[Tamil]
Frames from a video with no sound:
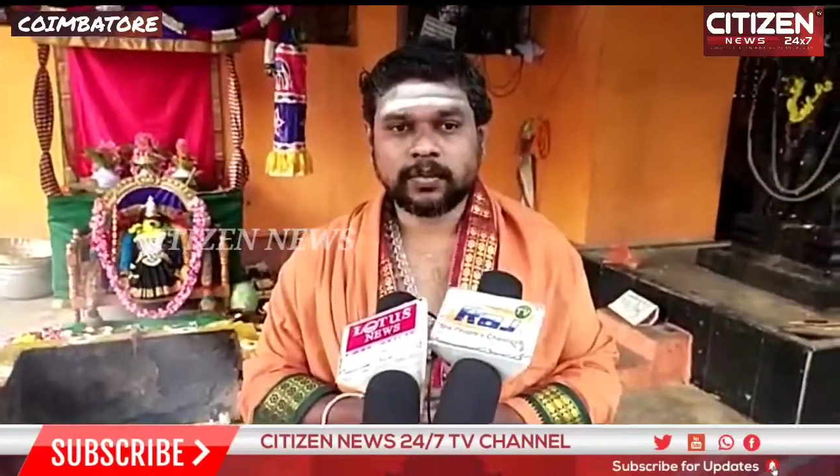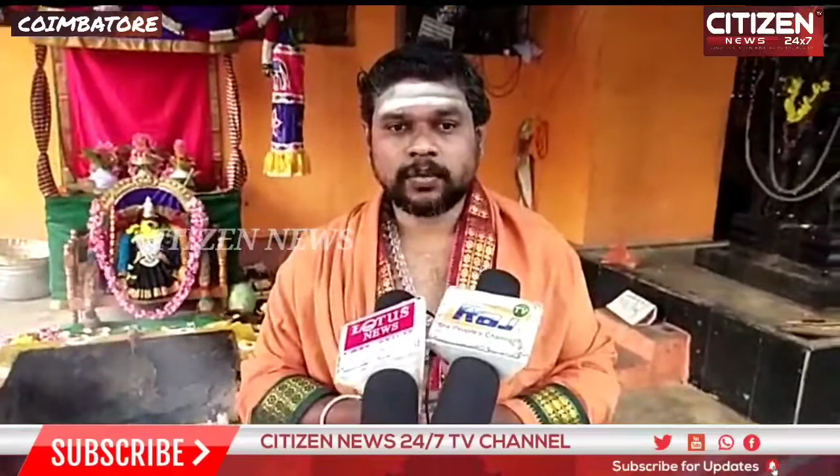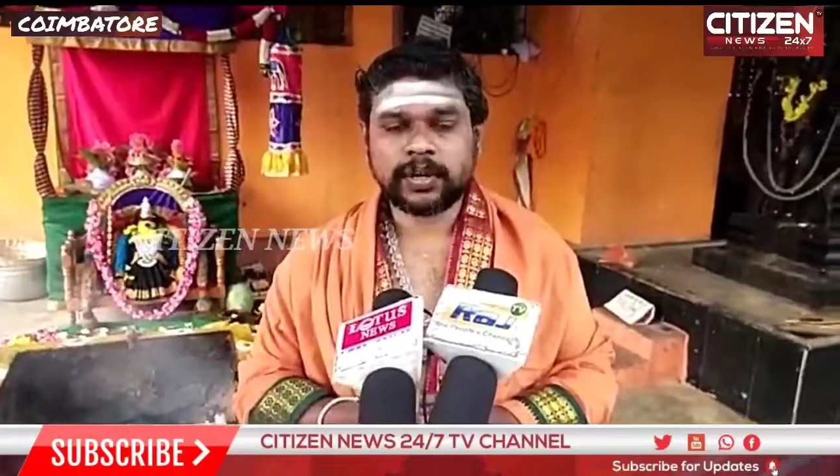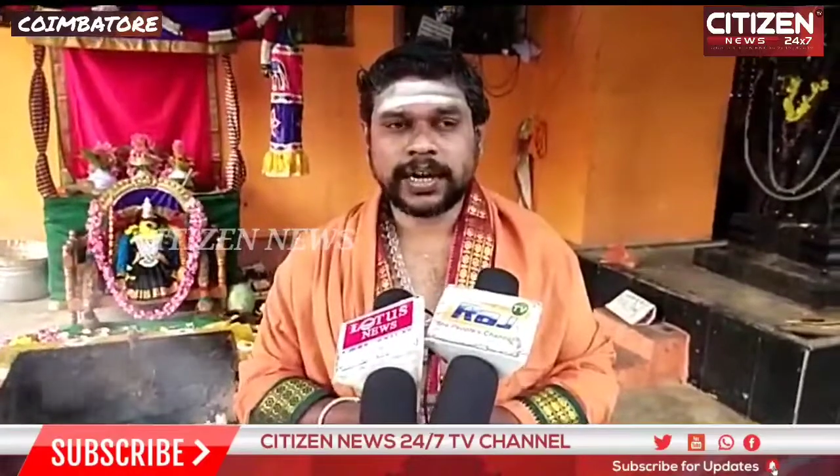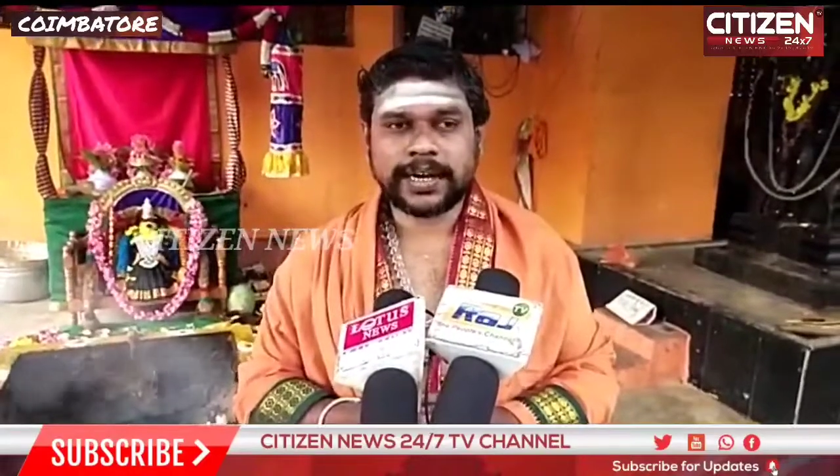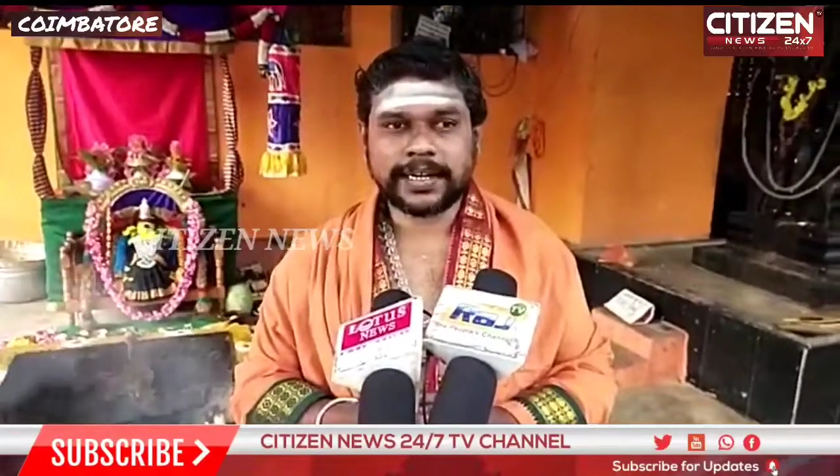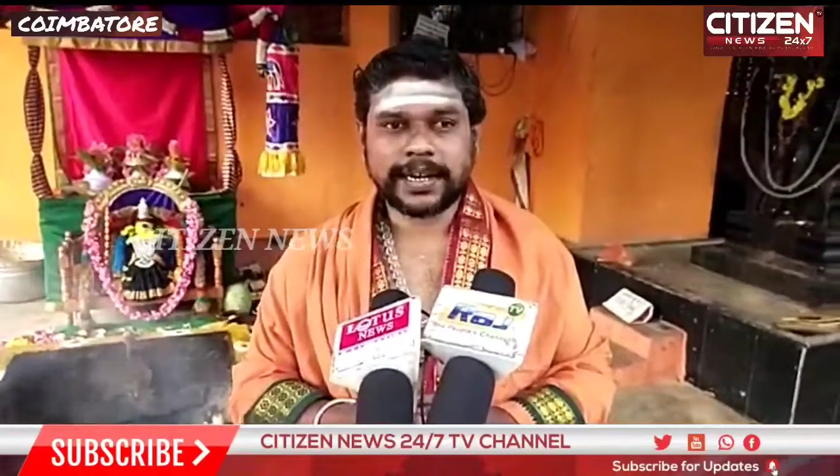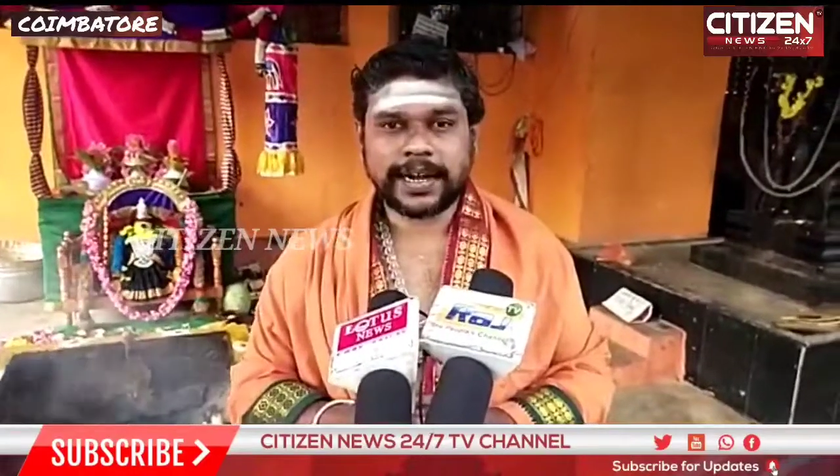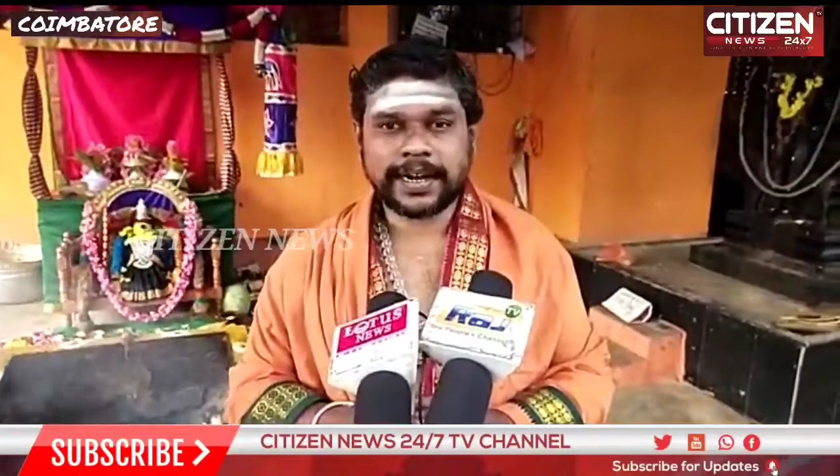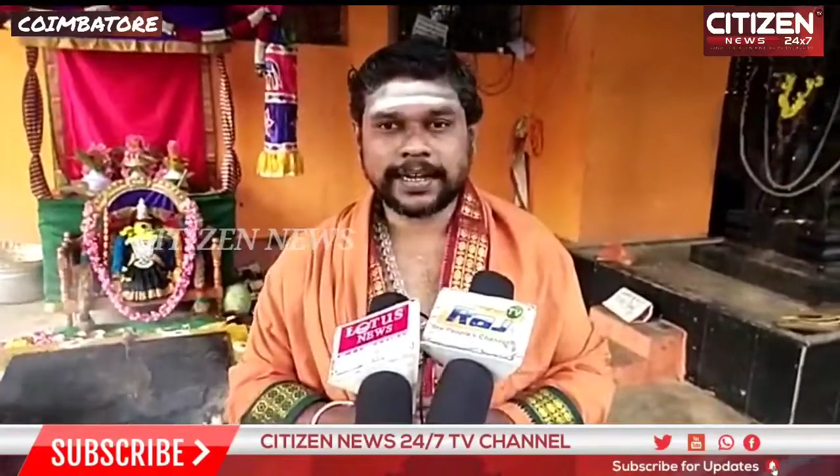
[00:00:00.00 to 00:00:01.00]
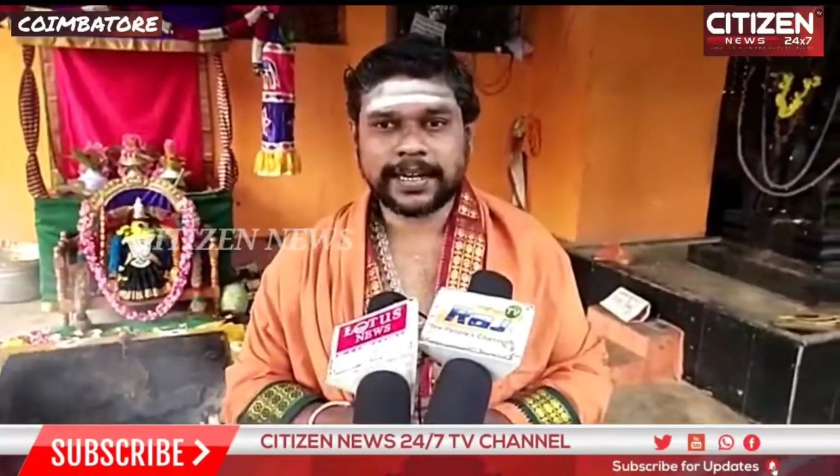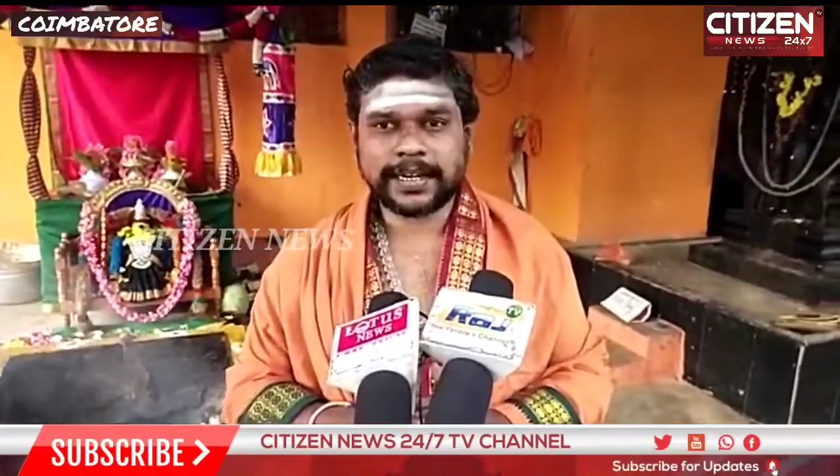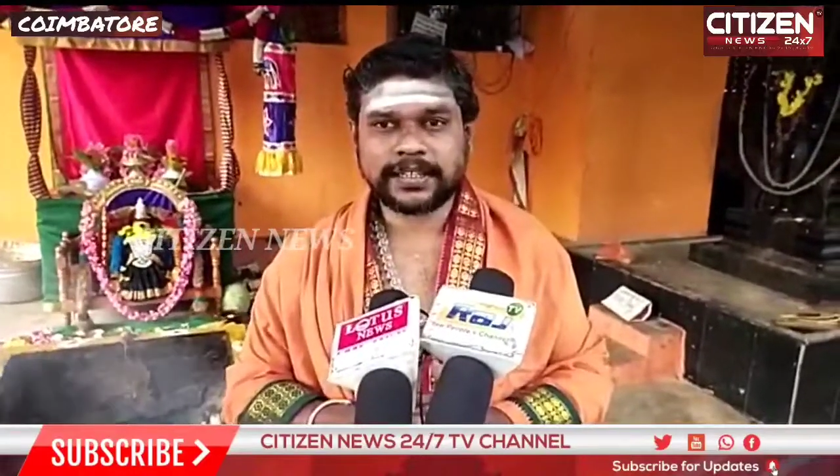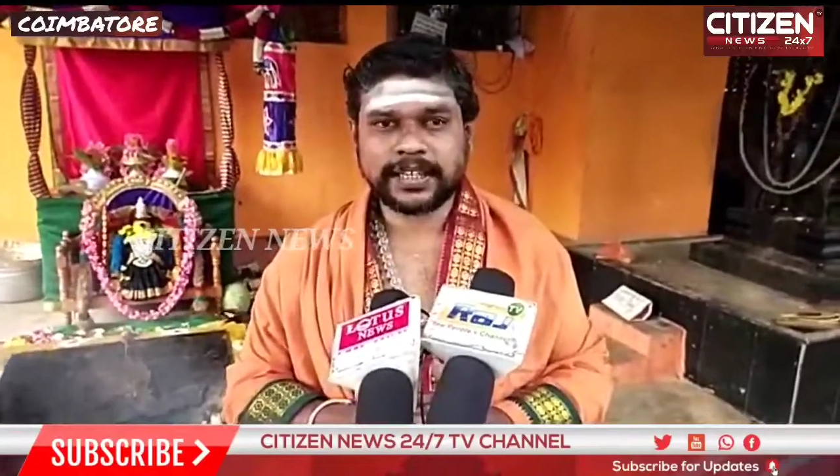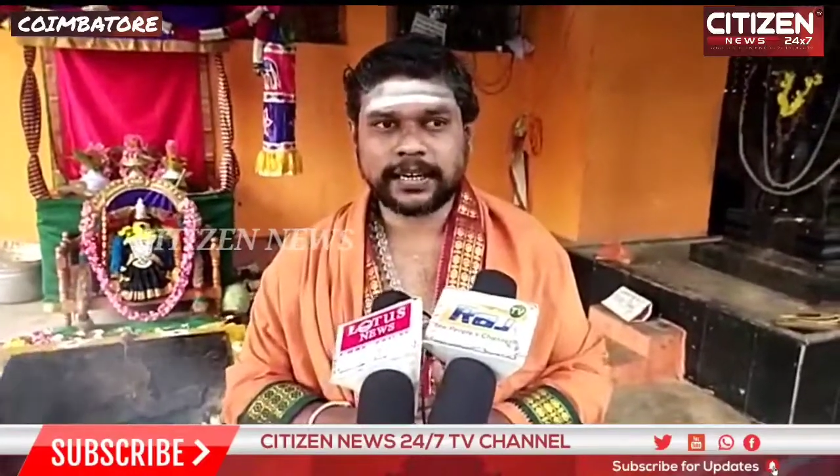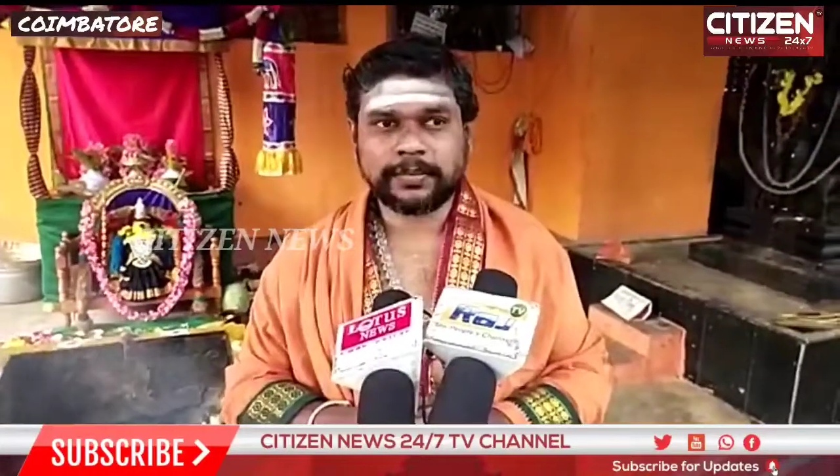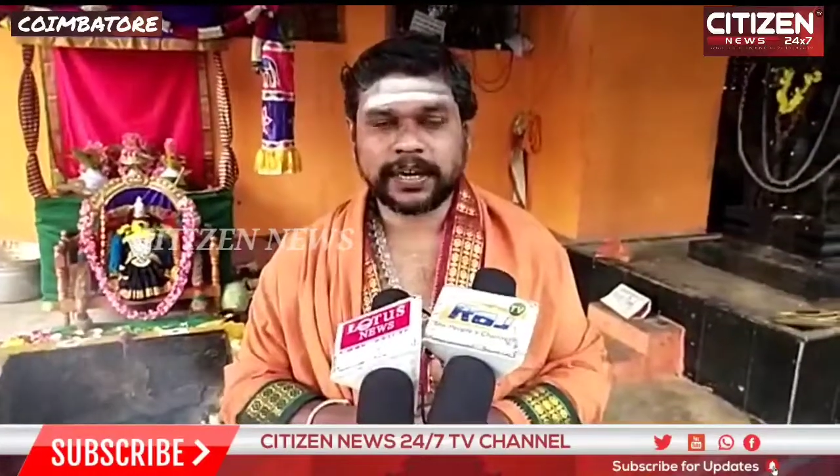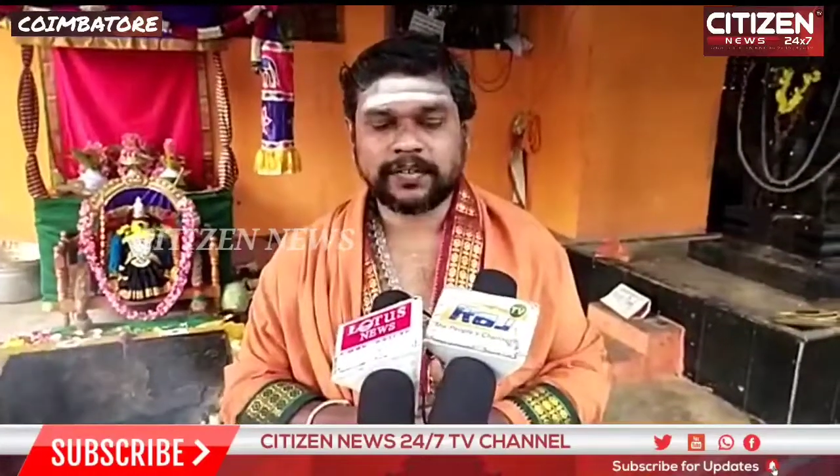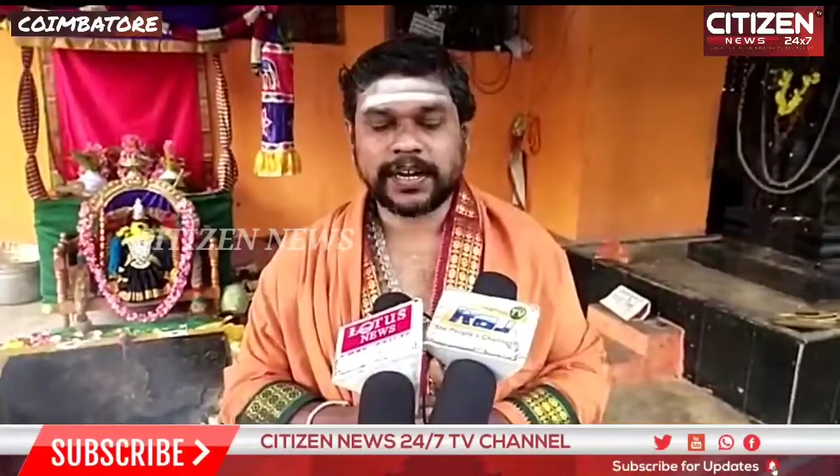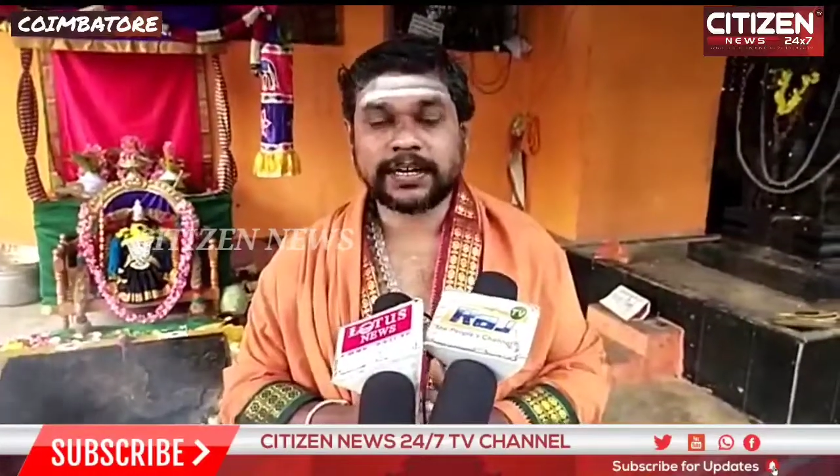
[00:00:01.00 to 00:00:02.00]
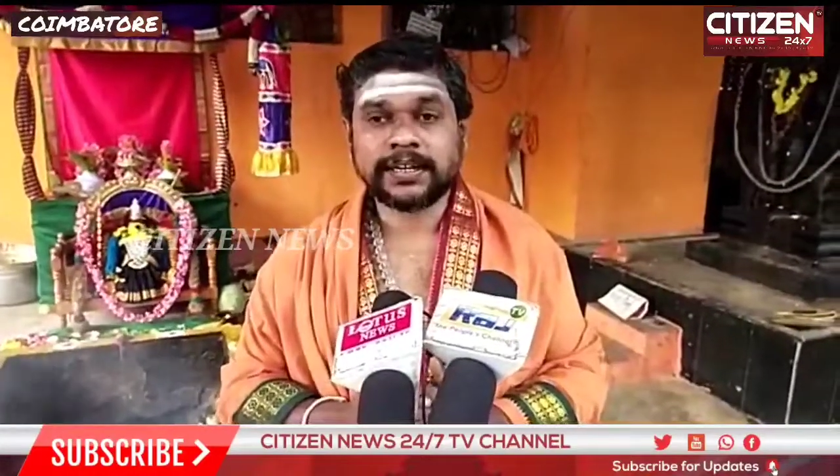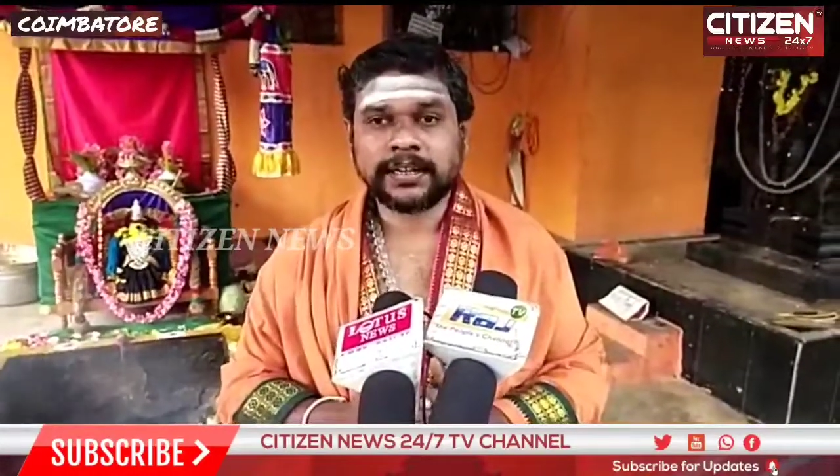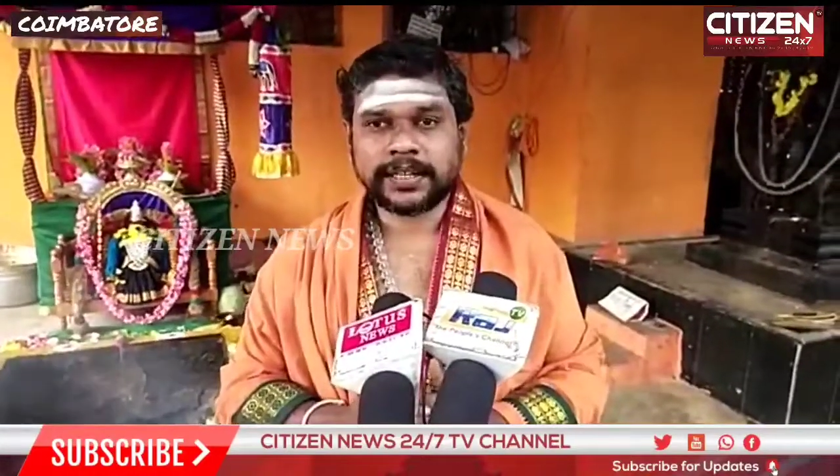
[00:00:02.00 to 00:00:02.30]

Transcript: மூன்றாண்டு காலங்களில் சனி பகவான்